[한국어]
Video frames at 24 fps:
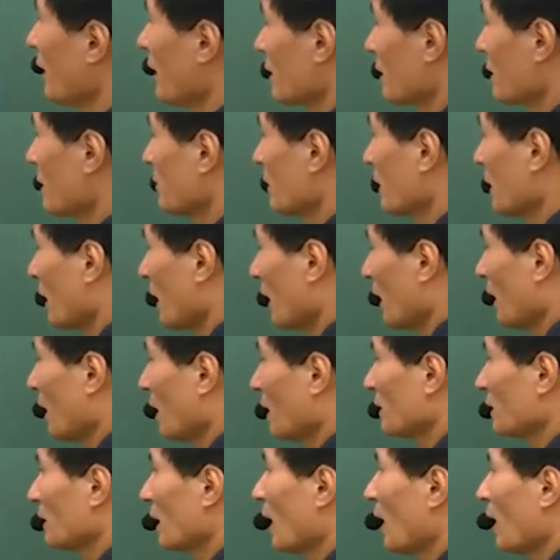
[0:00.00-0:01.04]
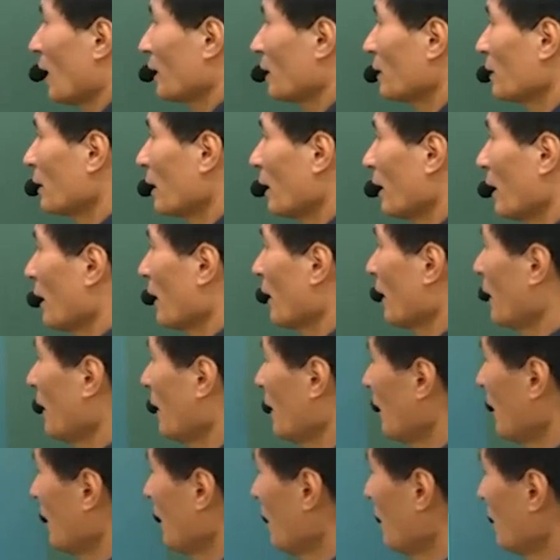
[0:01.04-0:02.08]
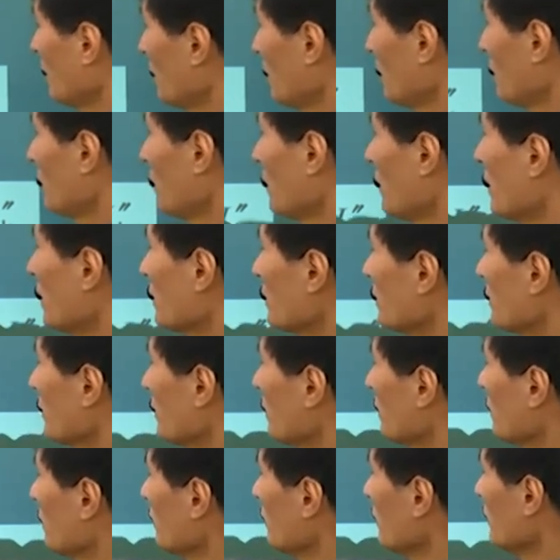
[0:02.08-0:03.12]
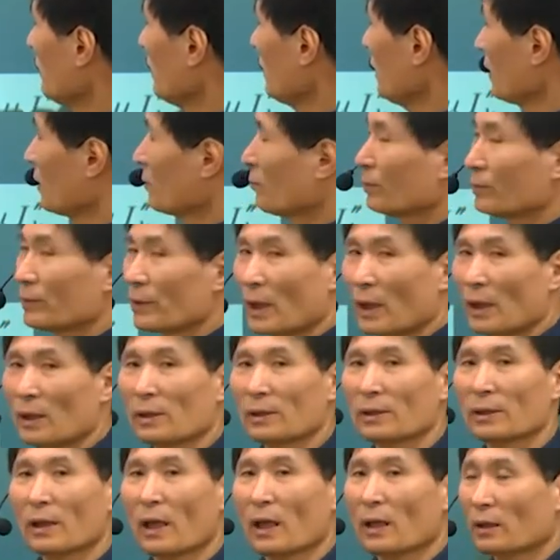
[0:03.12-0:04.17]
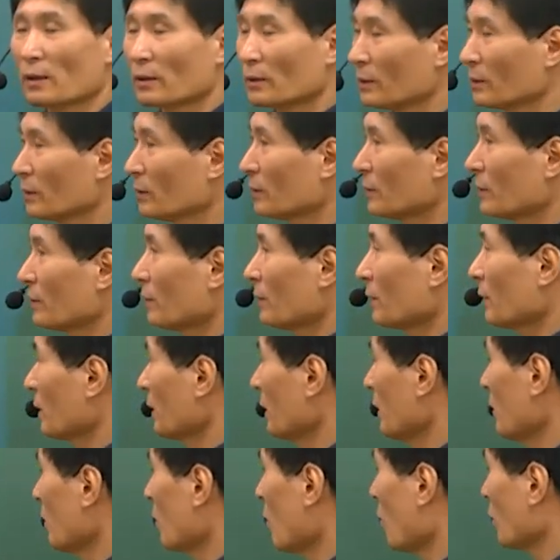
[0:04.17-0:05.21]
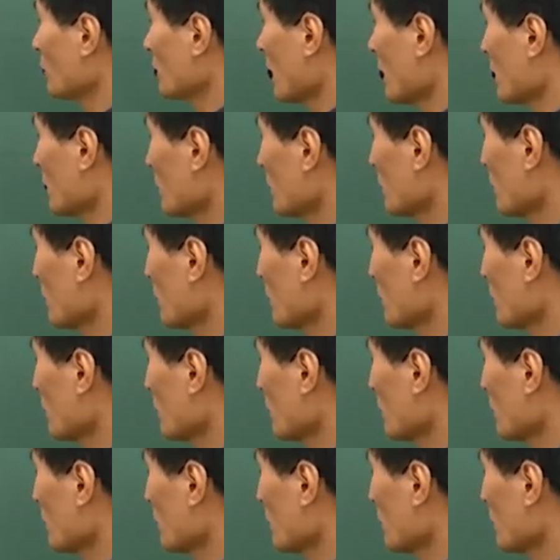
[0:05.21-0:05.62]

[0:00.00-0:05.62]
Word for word: 했습니다. 자 이때 여기에서의 2분의 1 사이클의 고장